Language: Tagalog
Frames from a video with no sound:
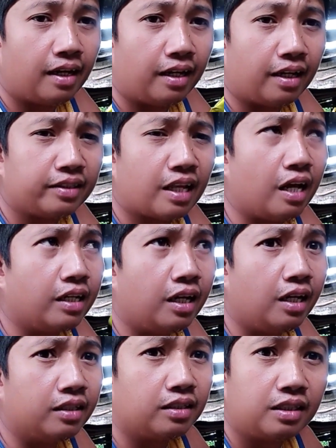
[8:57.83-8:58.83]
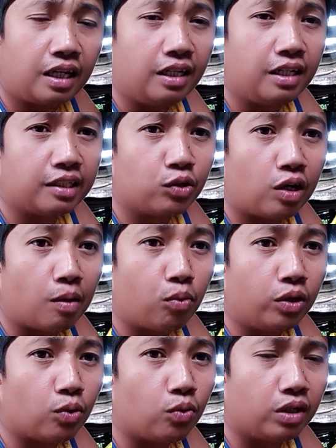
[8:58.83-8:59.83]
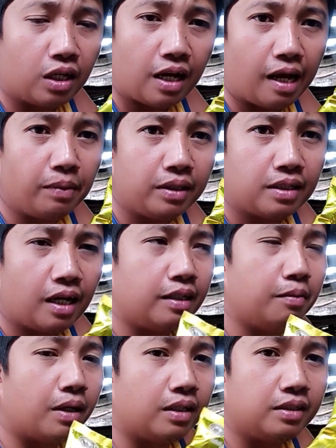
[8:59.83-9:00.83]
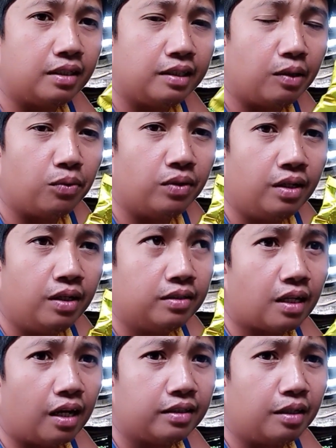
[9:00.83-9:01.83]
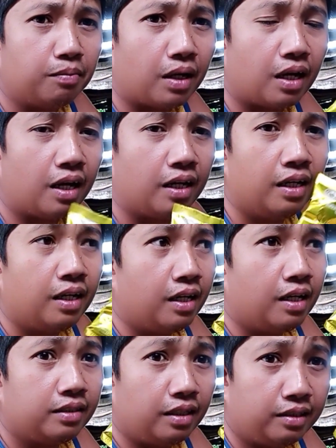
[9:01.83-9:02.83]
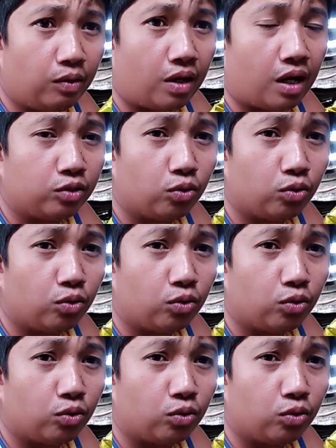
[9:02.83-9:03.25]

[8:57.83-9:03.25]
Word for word: Ayan, dahil 3 years ko na po itong ginagamit sa ating mga sisiw, sa ating mga sisiw lang.